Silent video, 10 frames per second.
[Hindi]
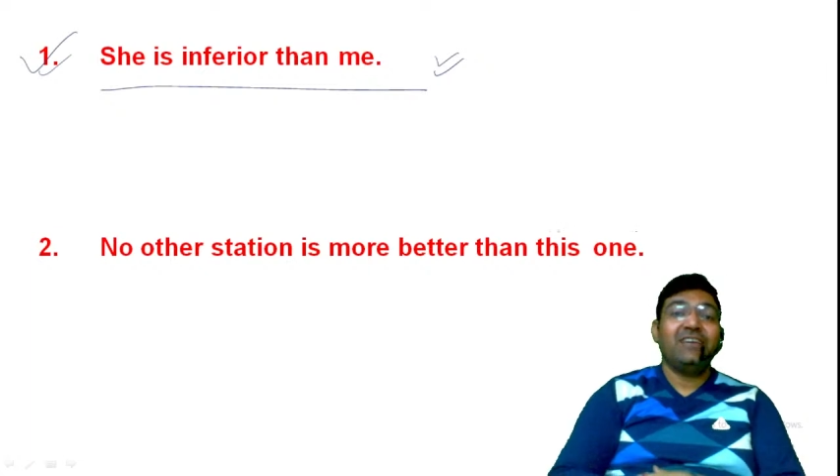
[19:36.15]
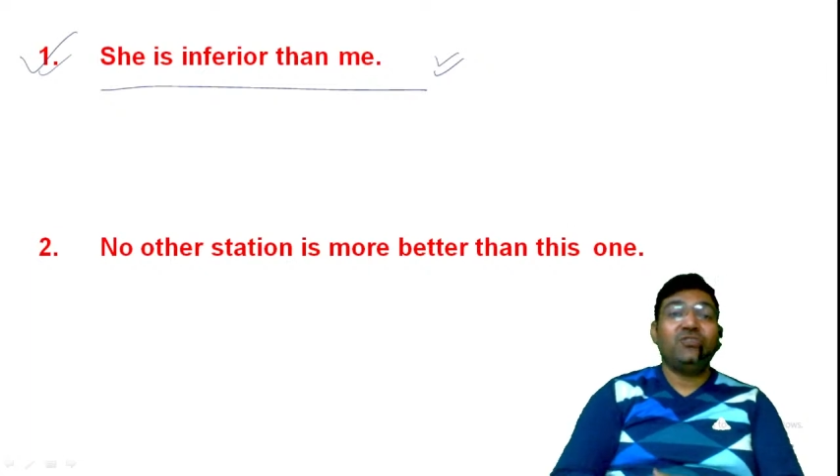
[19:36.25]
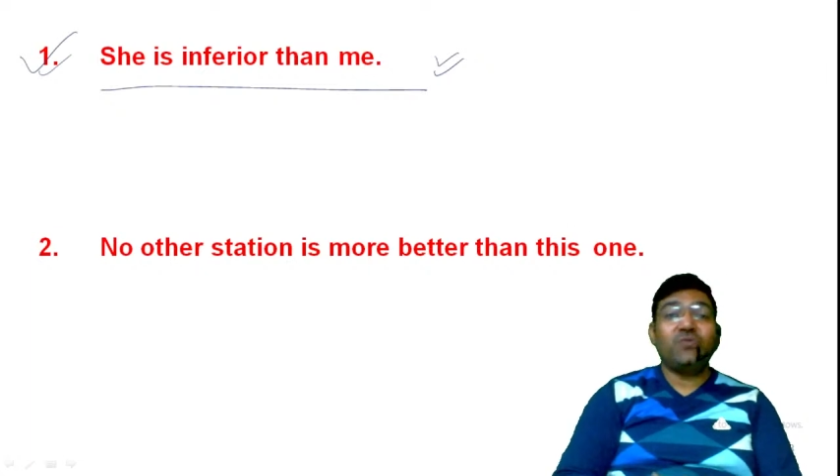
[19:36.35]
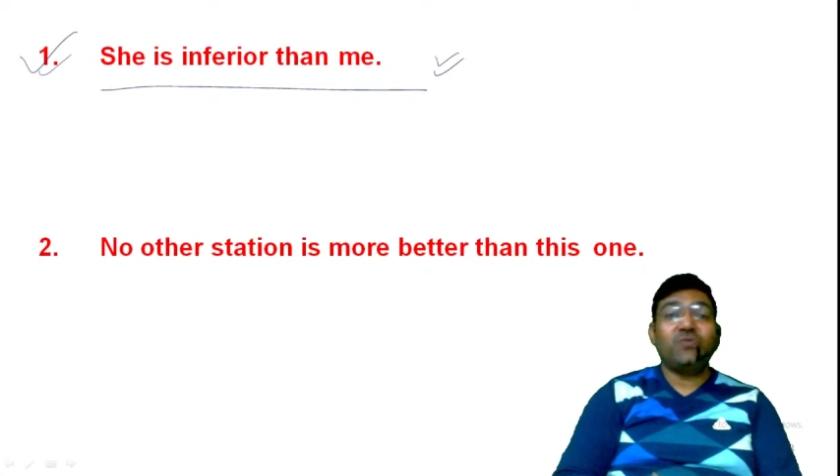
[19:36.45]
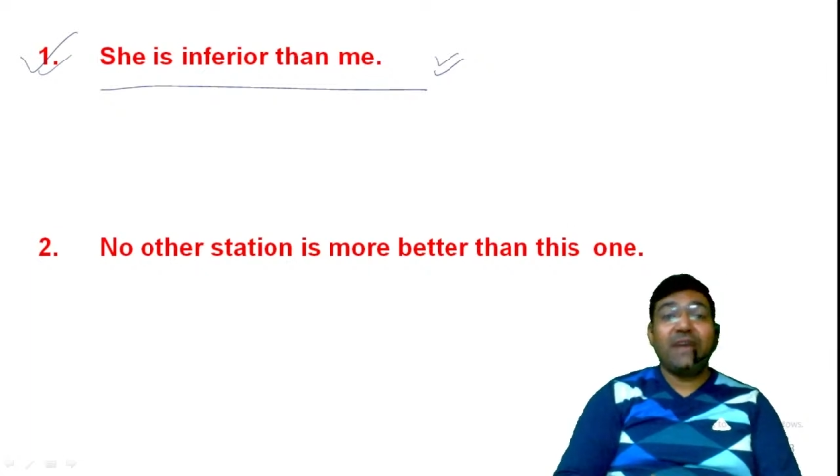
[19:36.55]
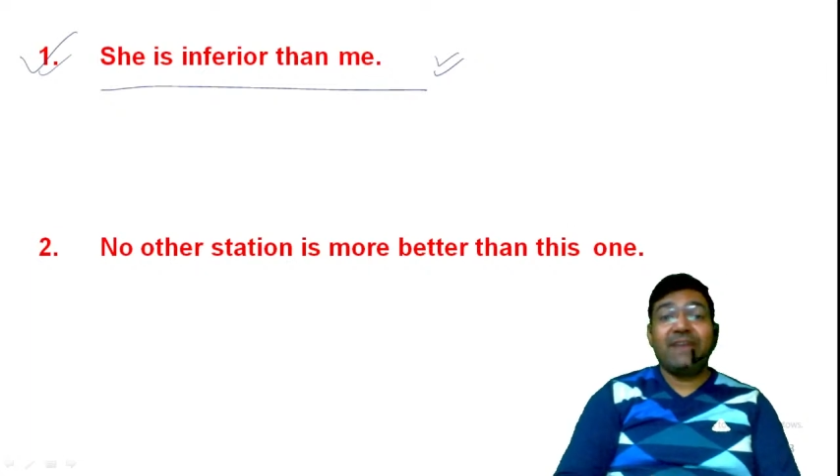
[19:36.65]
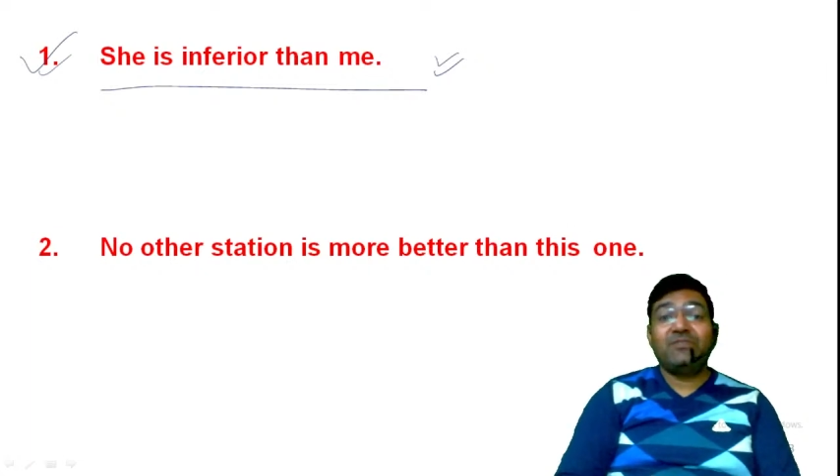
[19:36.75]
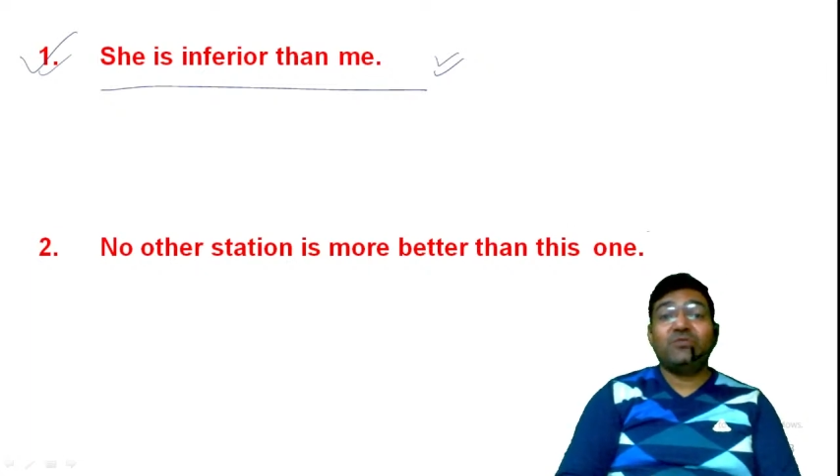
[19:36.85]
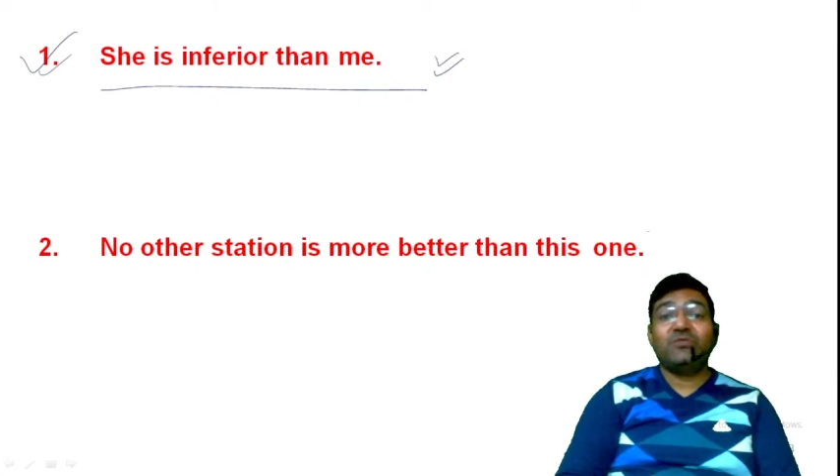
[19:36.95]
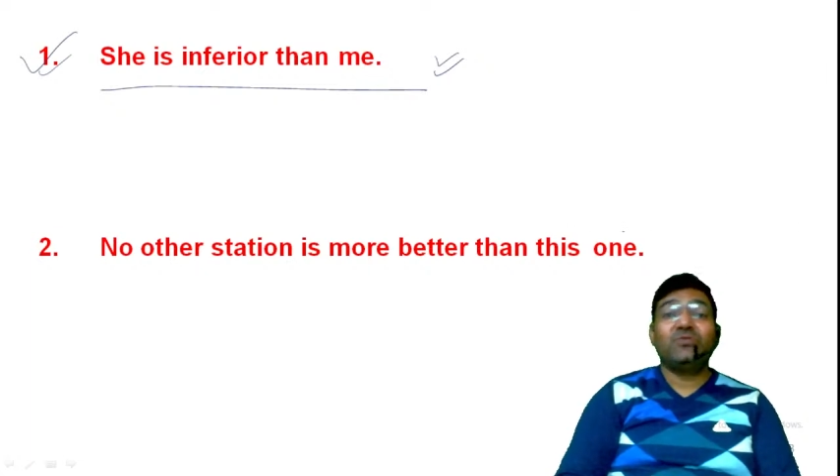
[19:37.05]
यू हैव
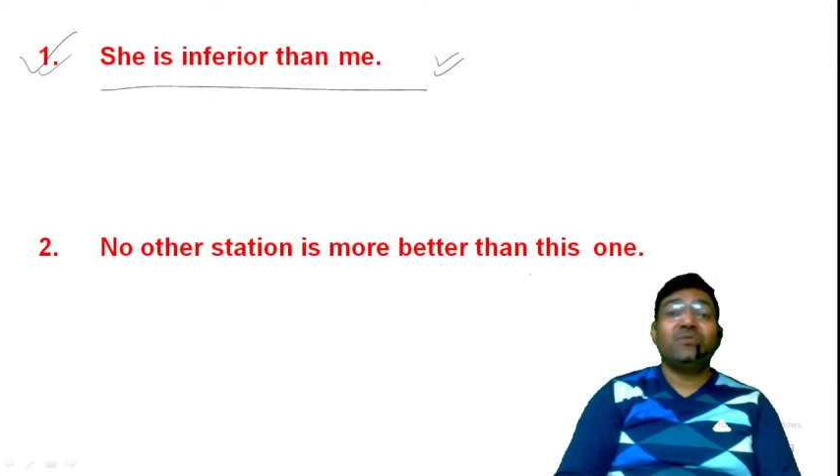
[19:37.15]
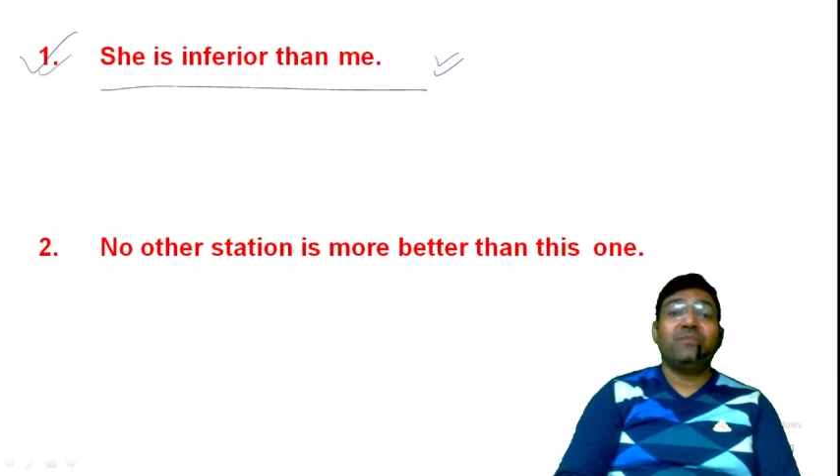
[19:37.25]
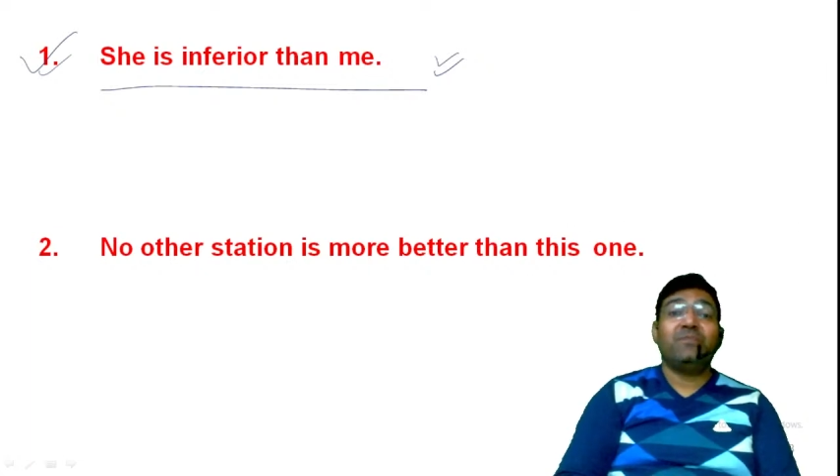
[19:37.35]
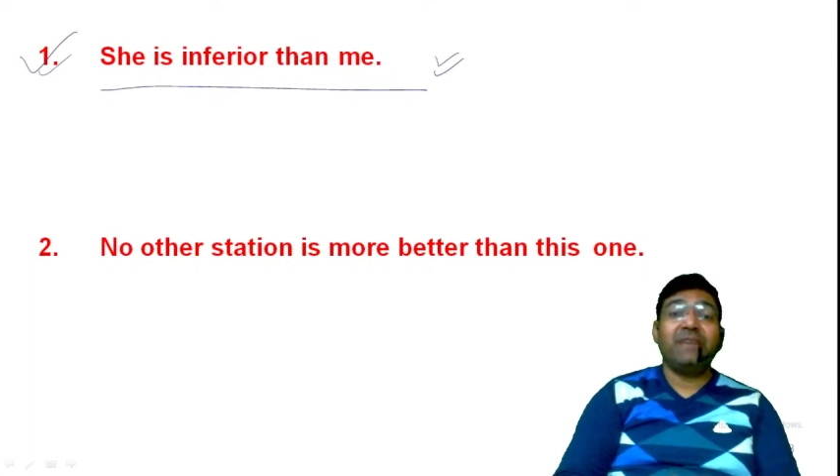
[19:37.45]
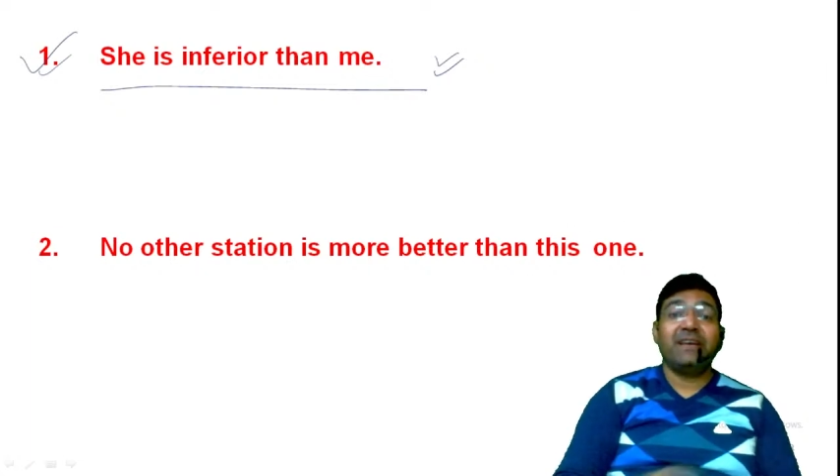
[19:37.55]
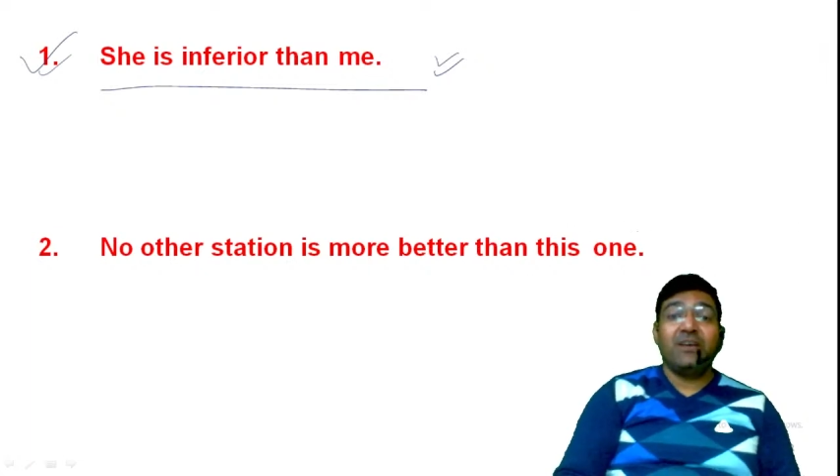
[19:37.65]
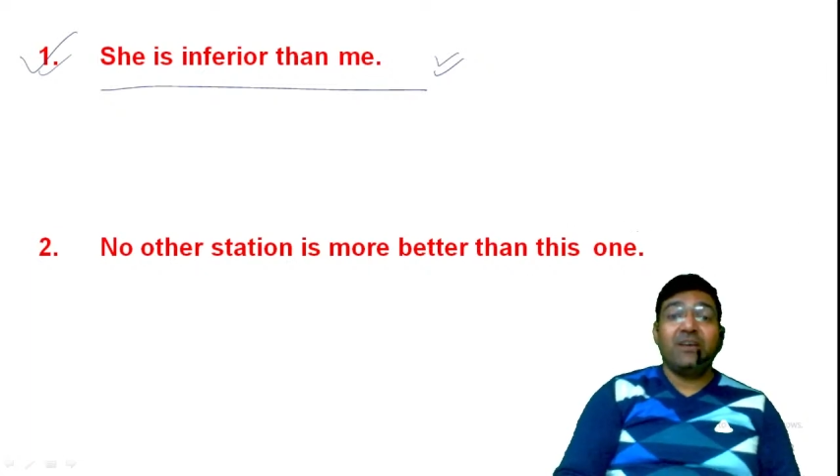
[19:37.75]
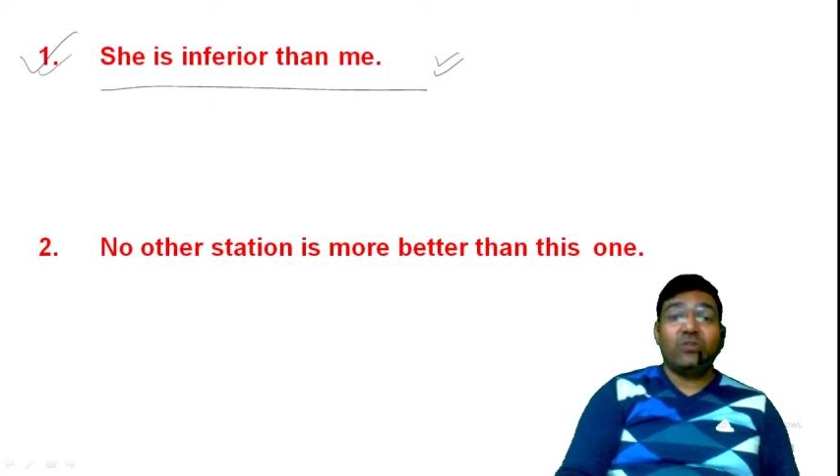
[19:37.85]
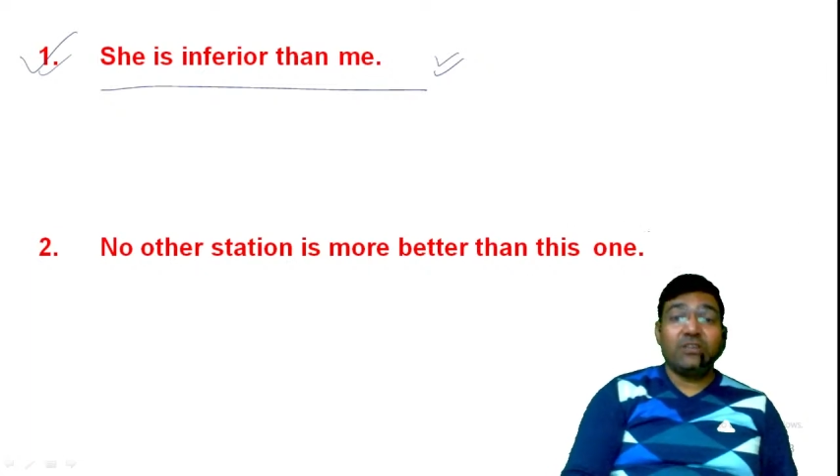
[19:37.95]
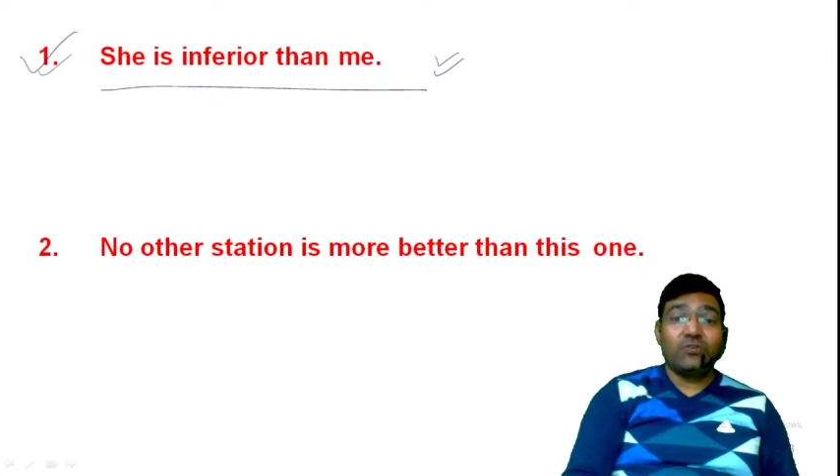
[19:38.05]
टू मेक
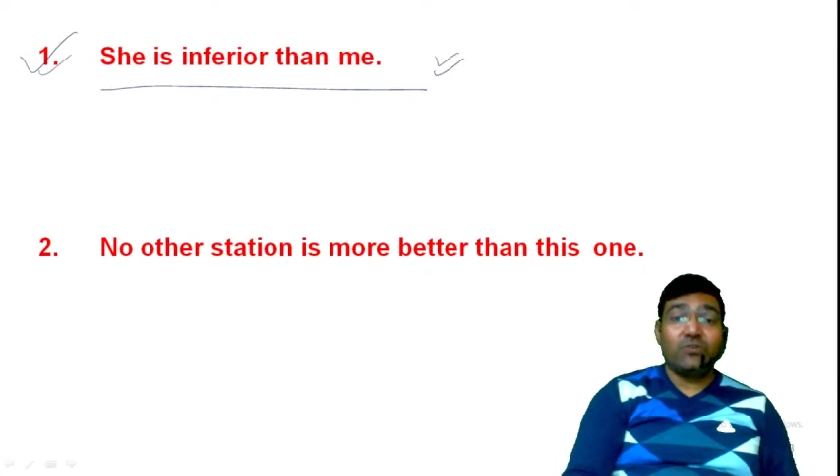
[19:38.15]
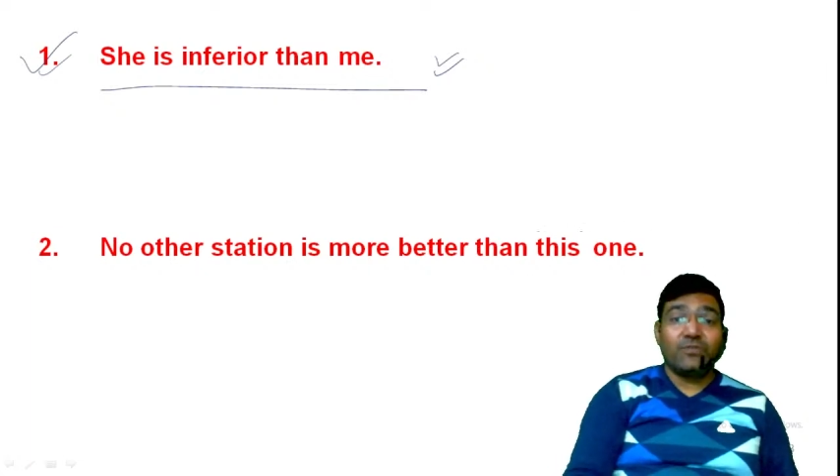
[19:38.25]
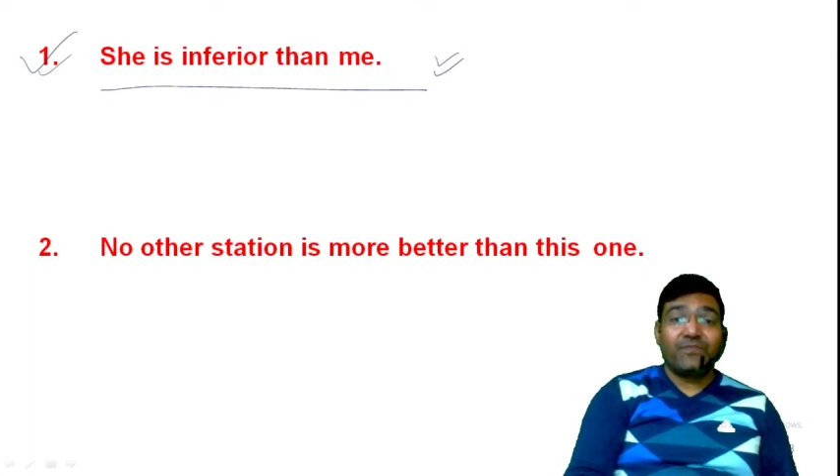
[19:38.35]
और देखो